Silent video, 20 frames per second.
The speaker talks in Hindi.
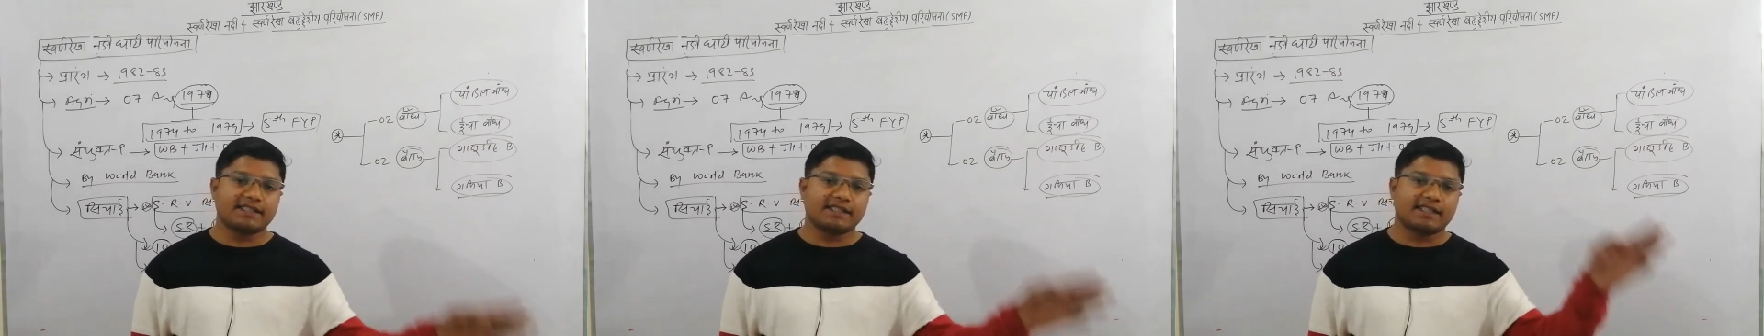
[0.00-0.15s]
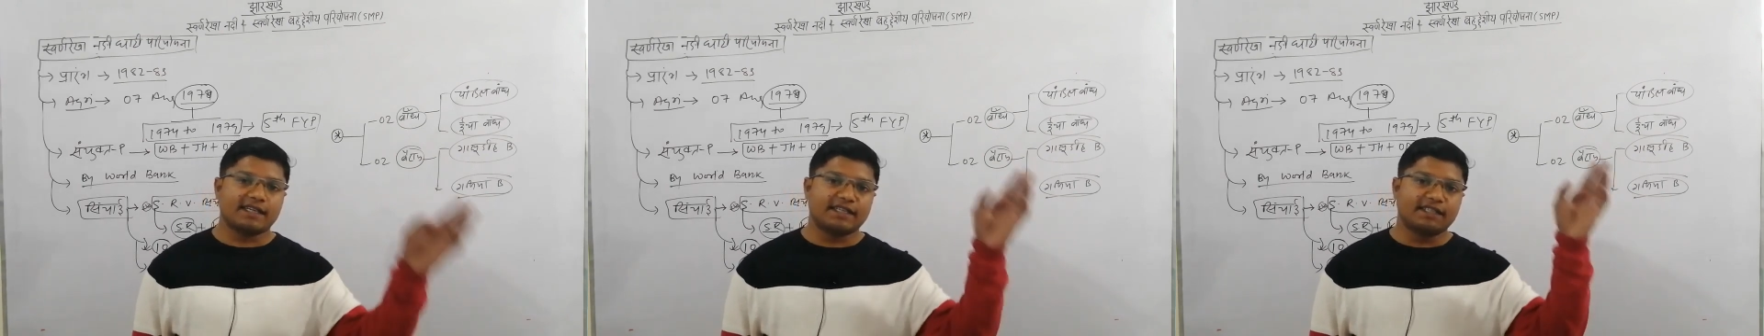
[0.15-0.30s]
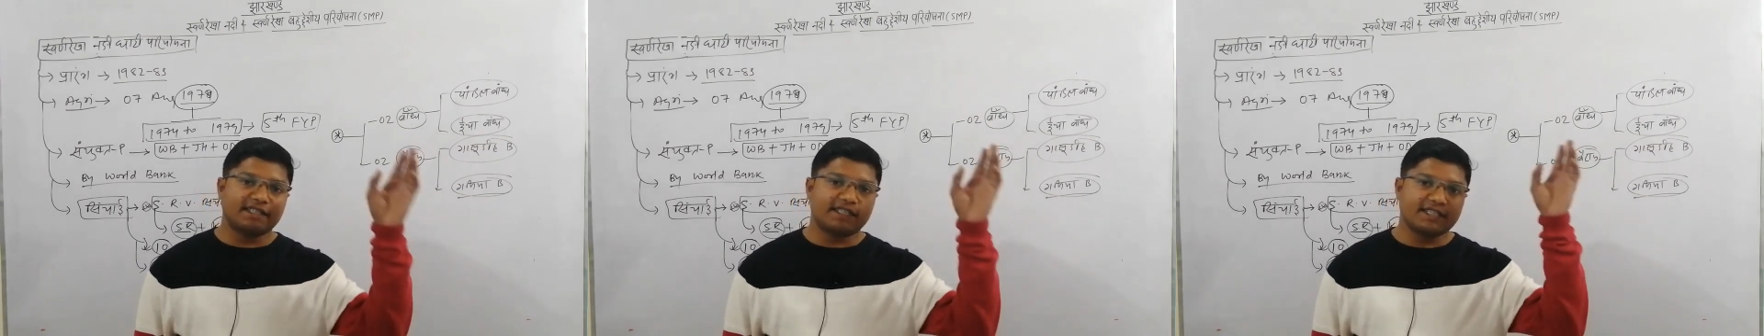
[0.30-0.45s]
की
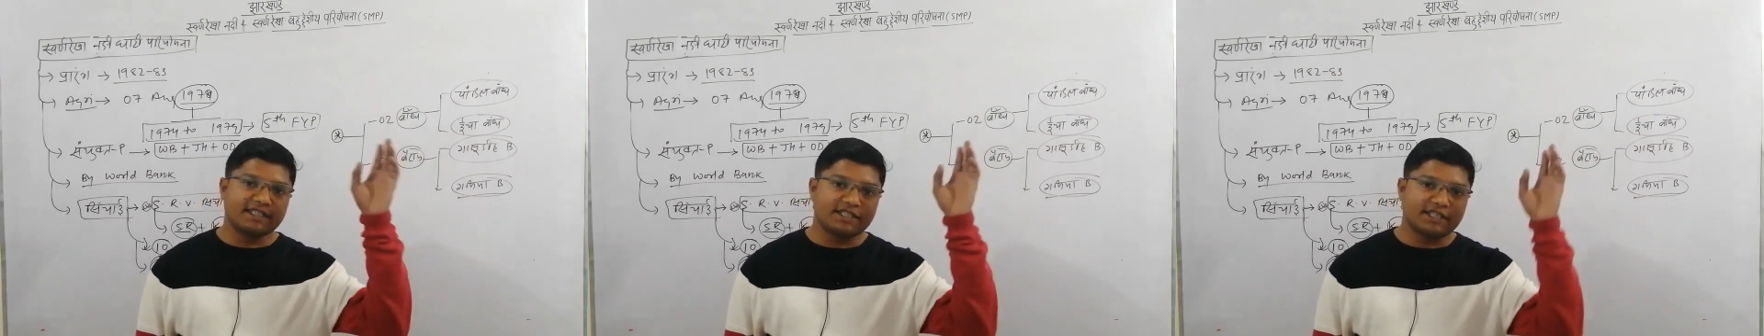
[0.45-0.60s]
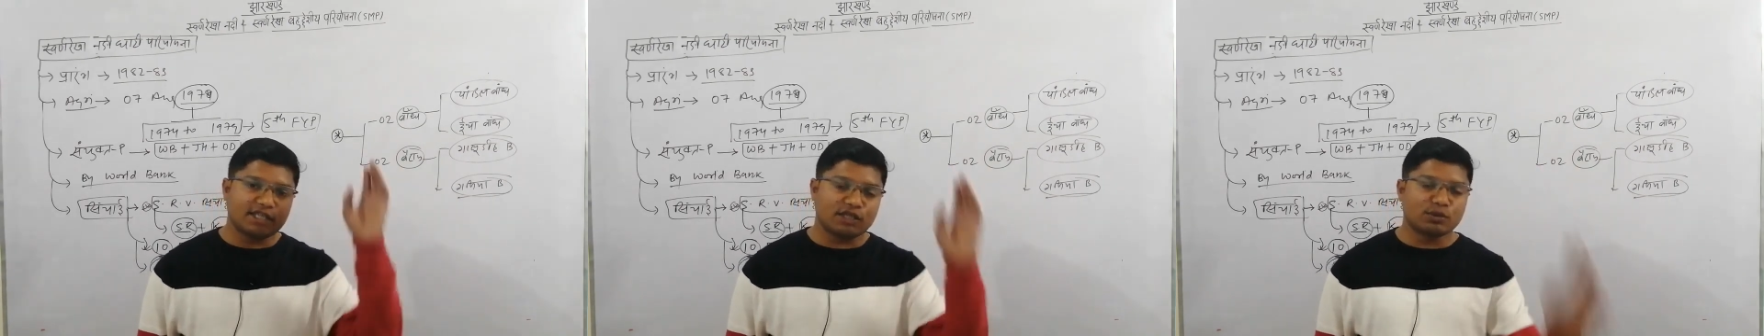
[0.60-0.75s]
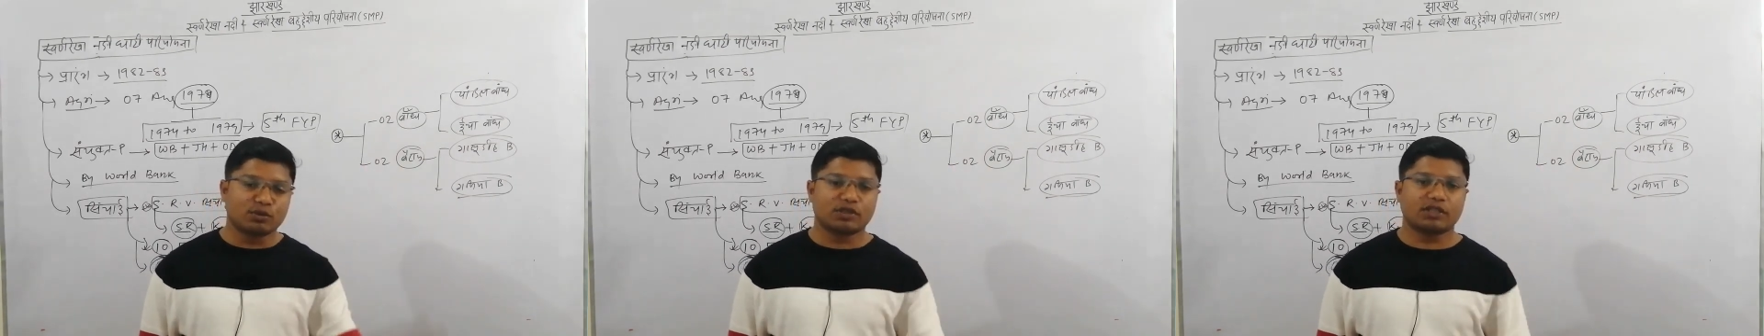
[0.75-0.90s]
घंटी
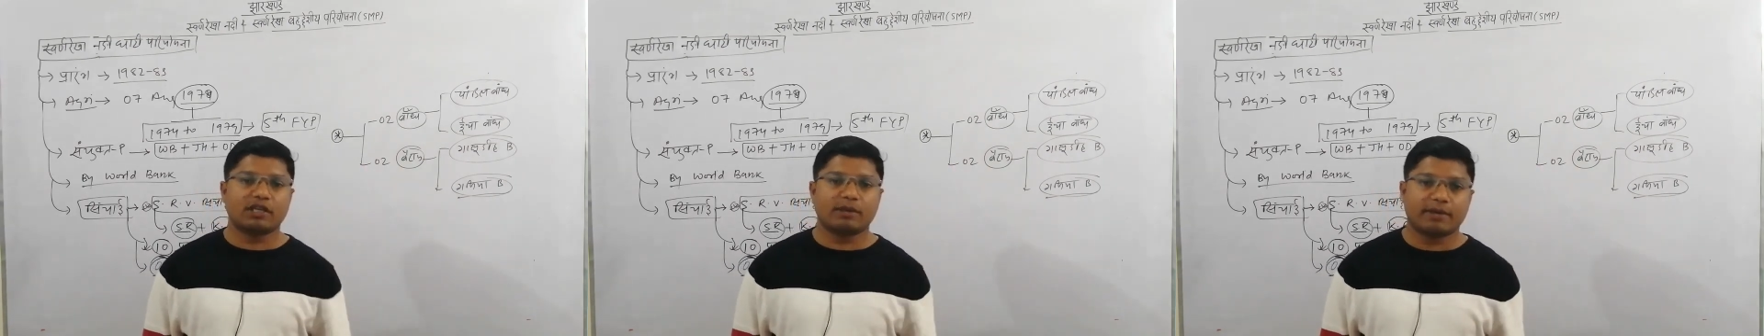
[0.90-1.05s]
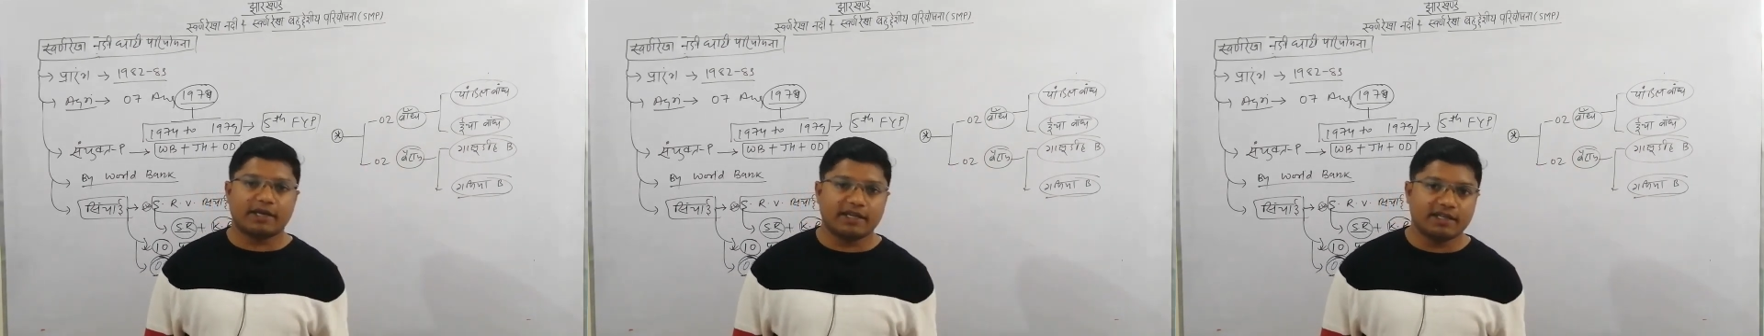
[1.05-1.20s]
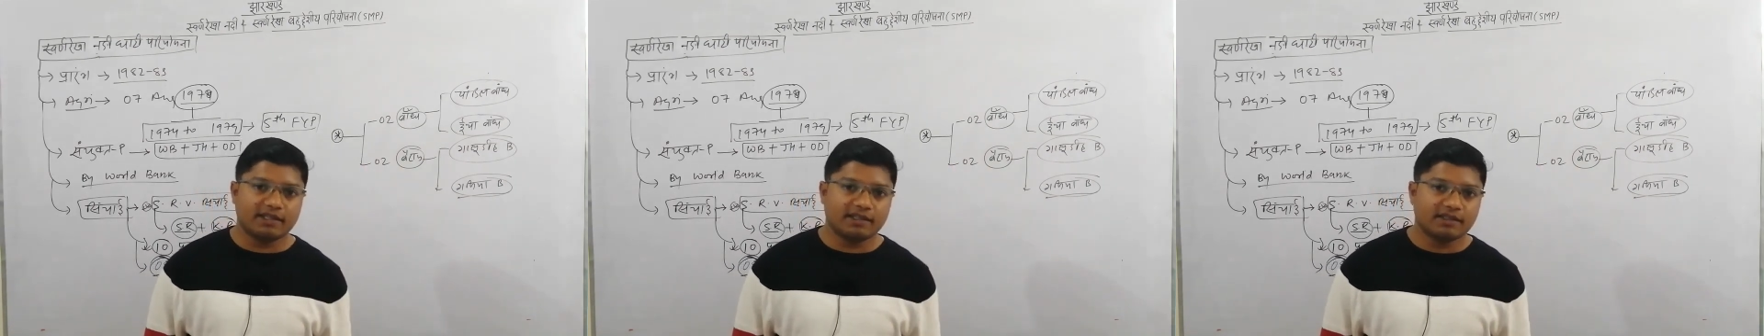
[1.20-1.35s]
ज़रूर
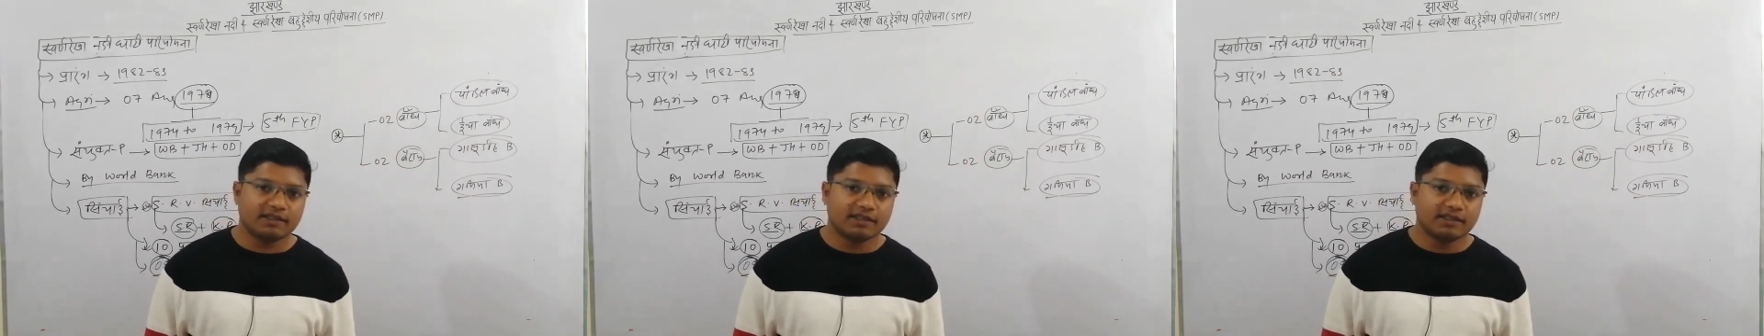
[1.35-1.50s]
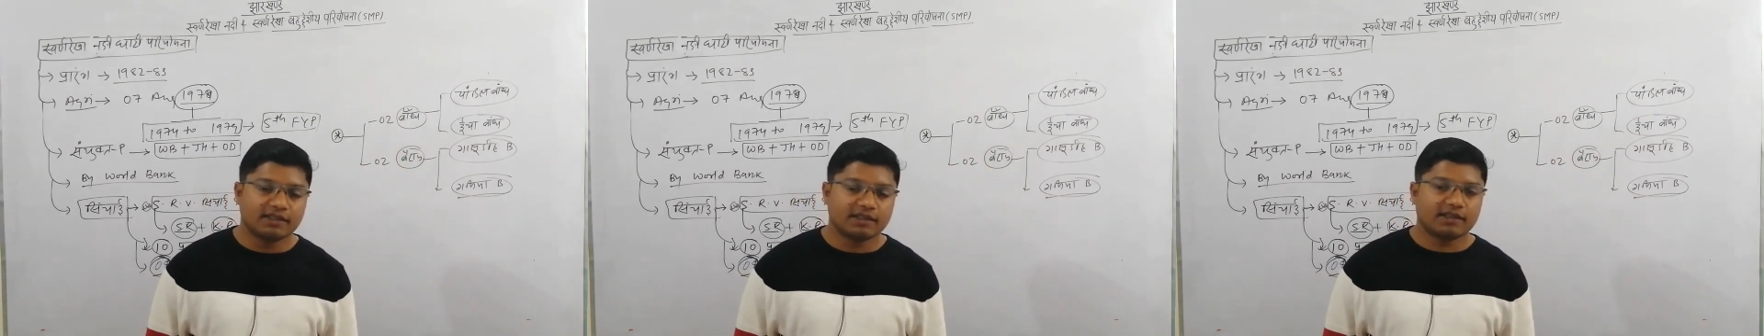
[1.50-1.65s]
दबाएं